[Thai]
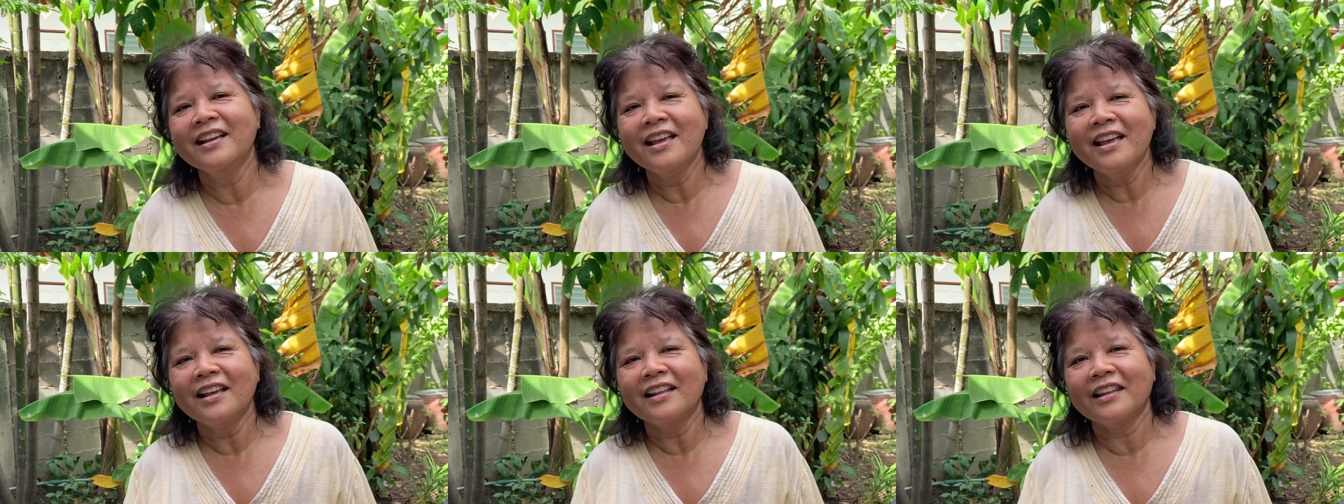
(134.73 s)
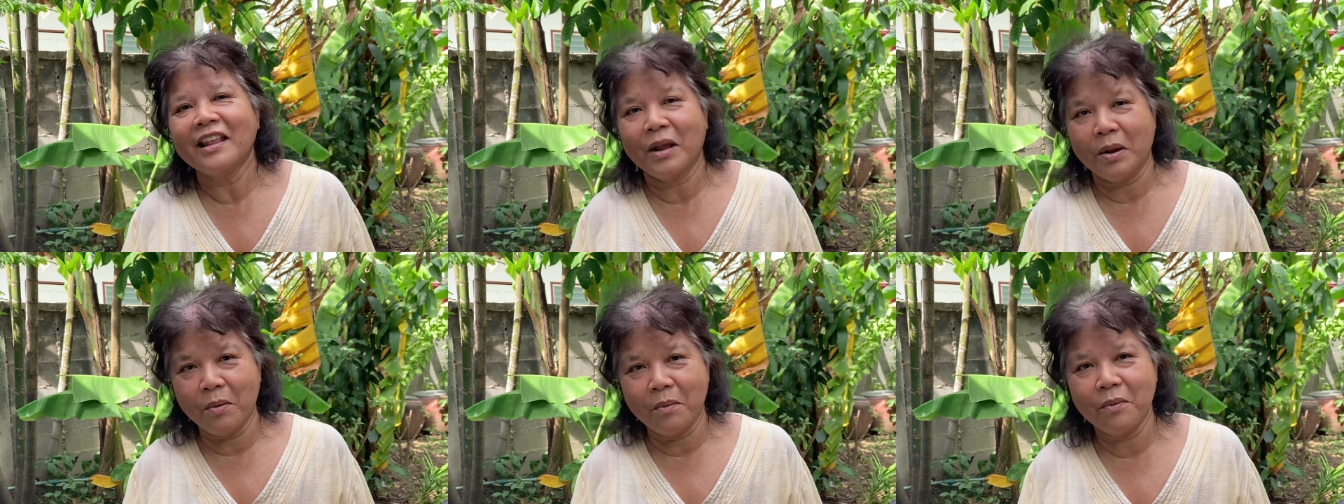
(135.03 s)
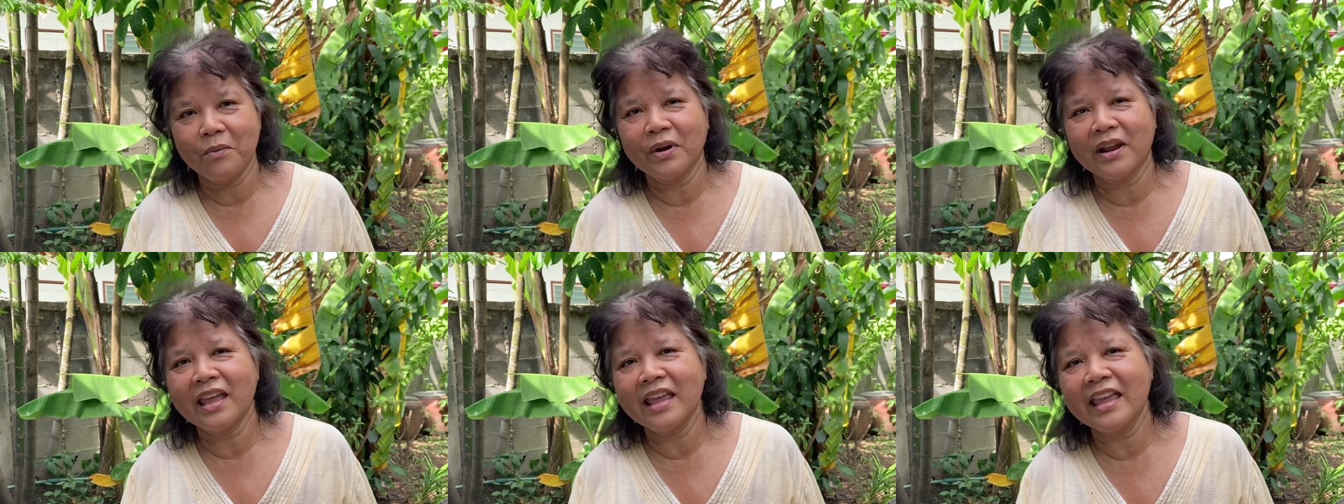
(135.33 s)
แต่ก็โอ
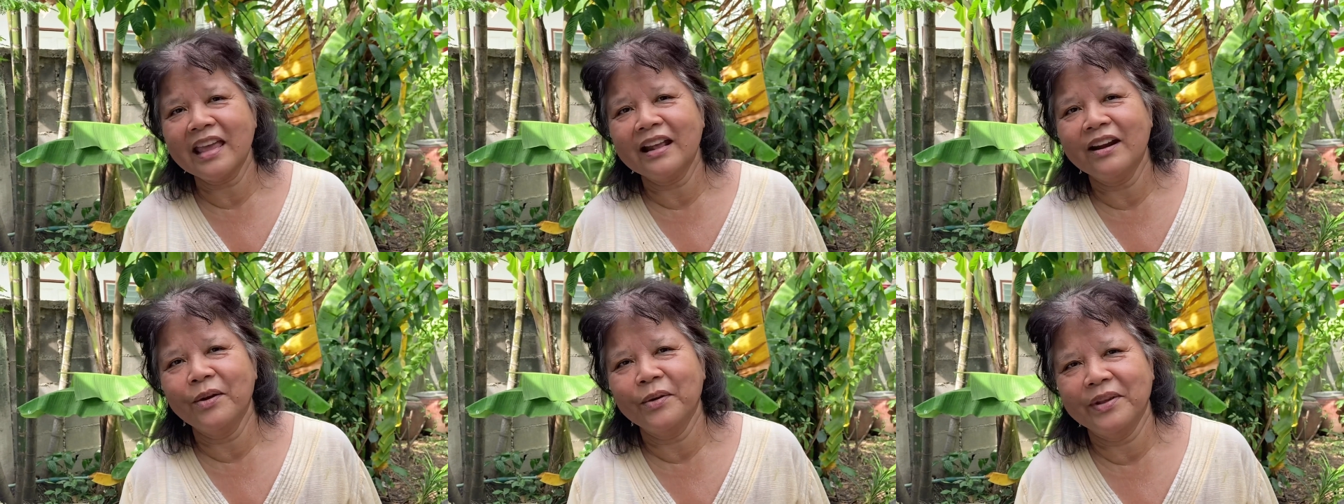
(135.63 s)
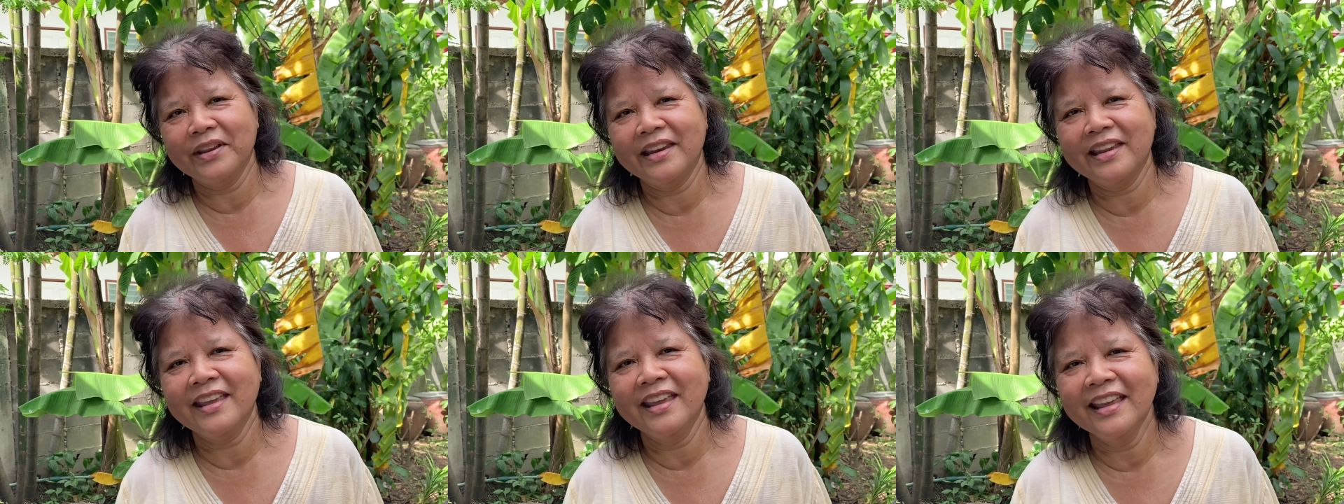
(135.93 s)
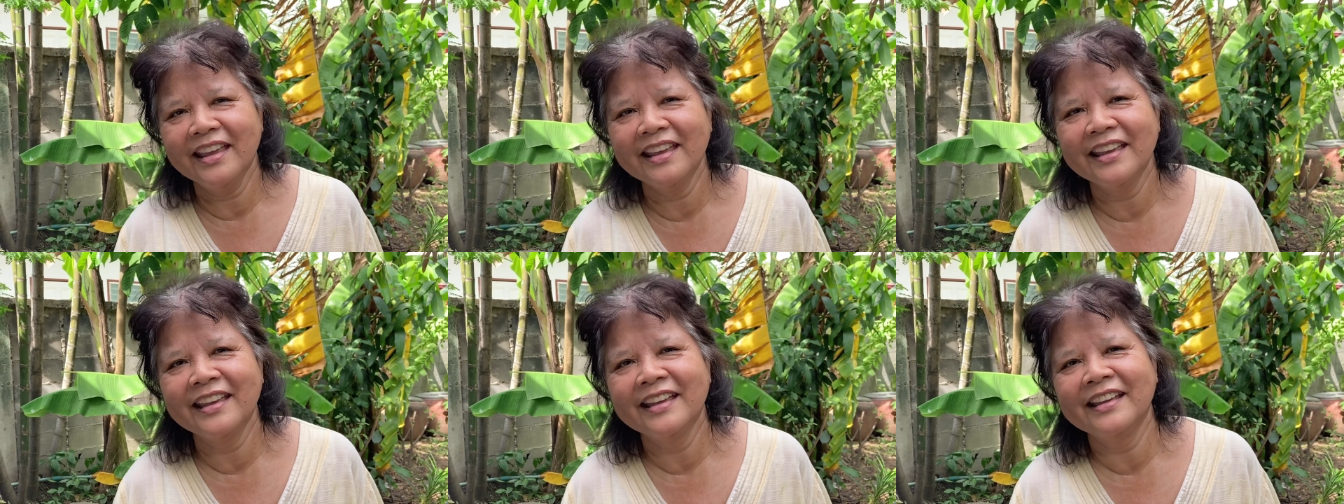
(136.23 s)
เคอร่อยดี
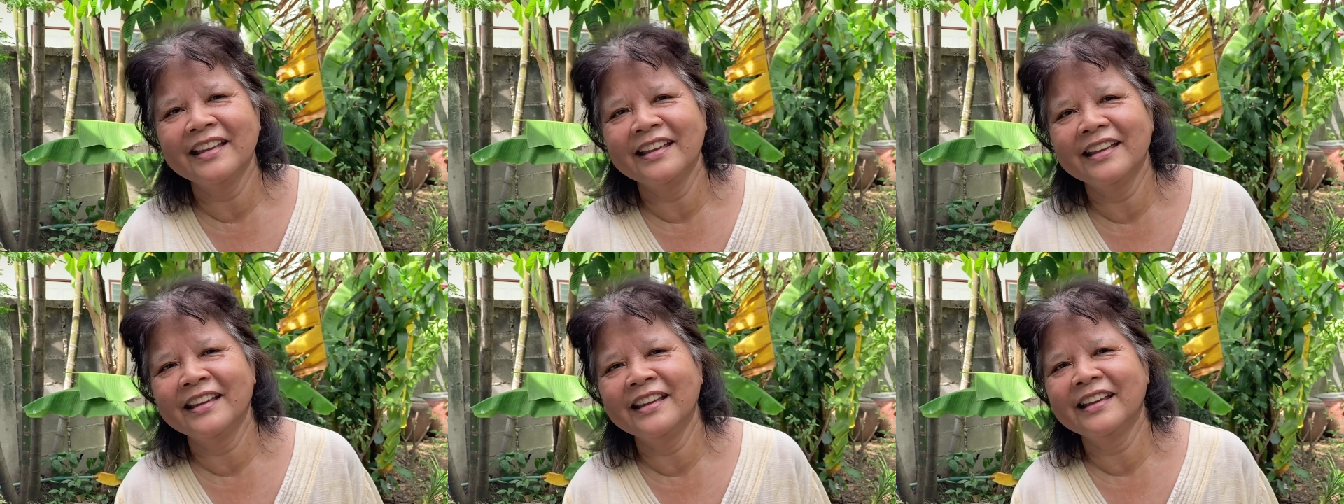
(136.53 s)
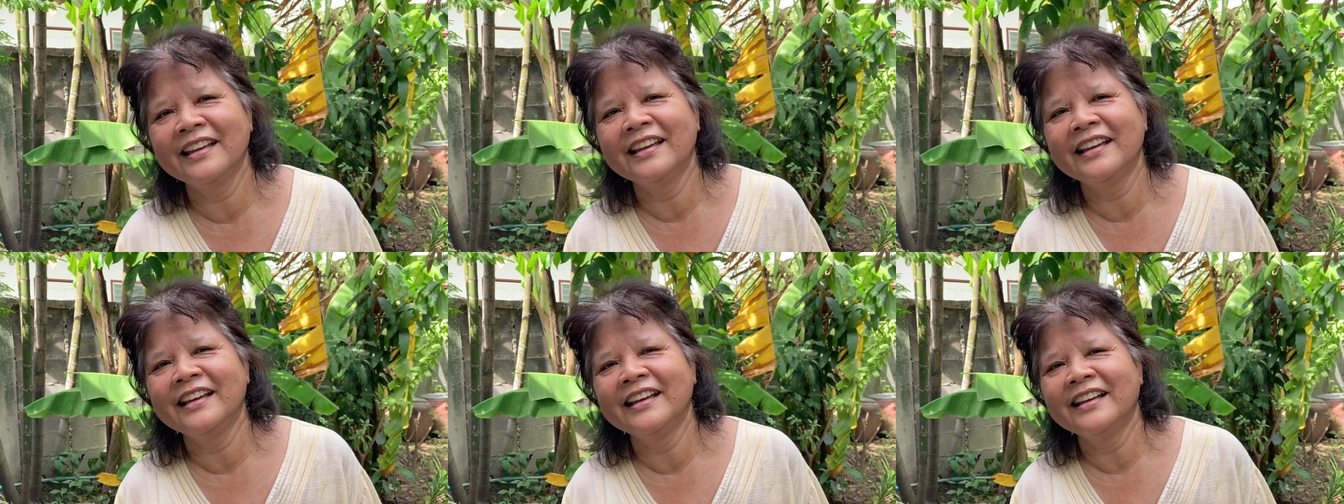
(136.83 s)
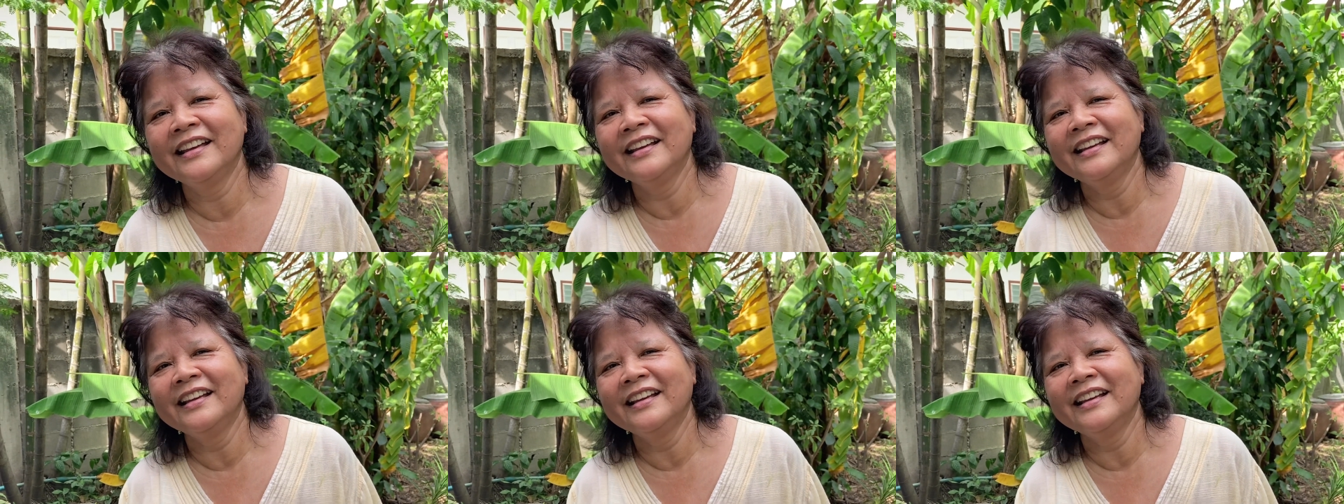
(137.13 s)
แล้วแล้วพวก